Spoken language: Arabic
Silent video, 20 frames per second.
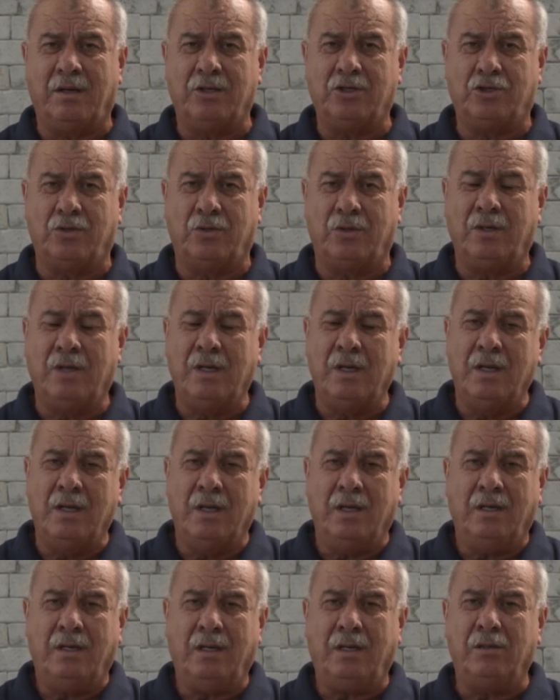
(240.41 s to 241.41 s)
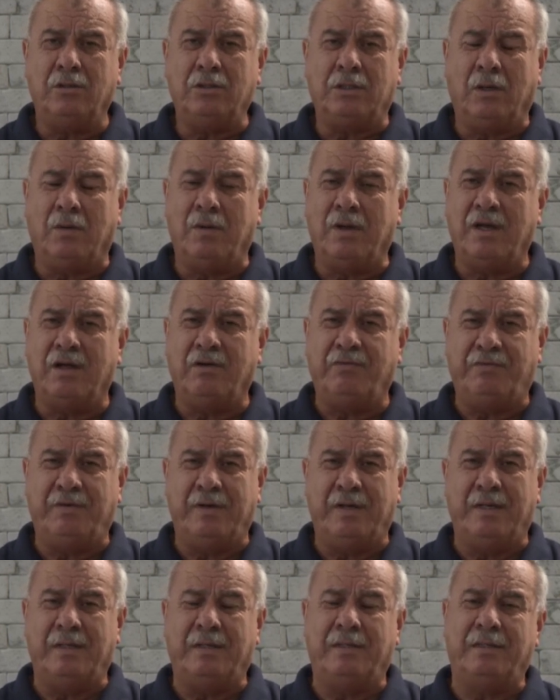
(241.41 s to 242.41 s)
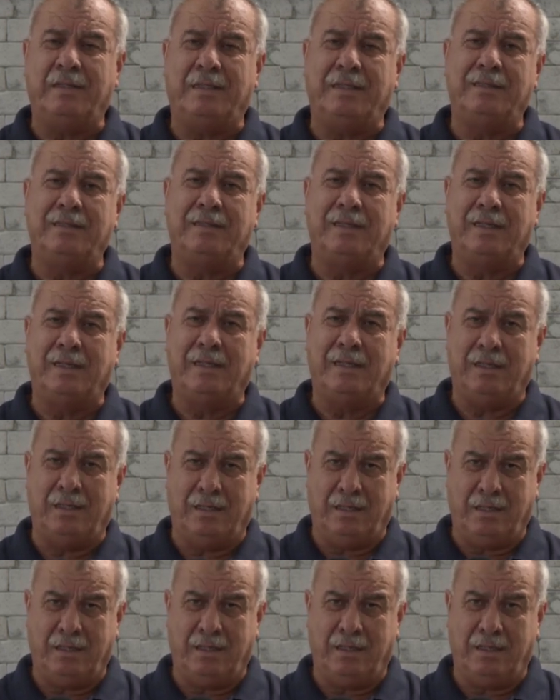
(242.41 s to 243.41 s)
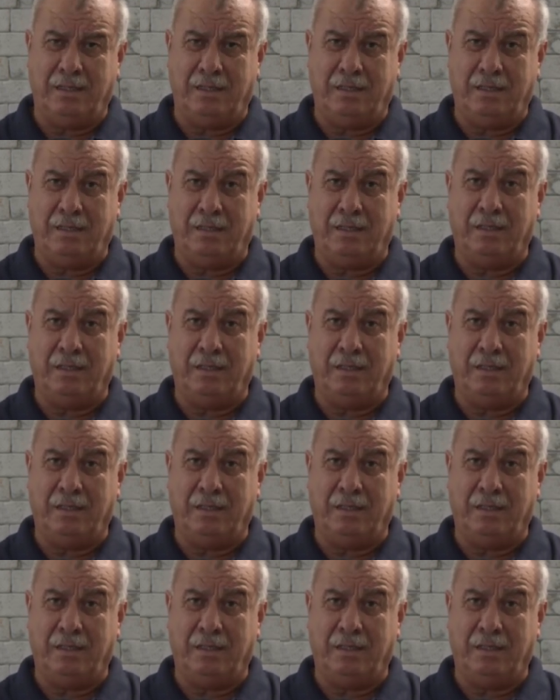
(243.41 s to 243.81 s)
أشهر نحن توقفنا عند آه،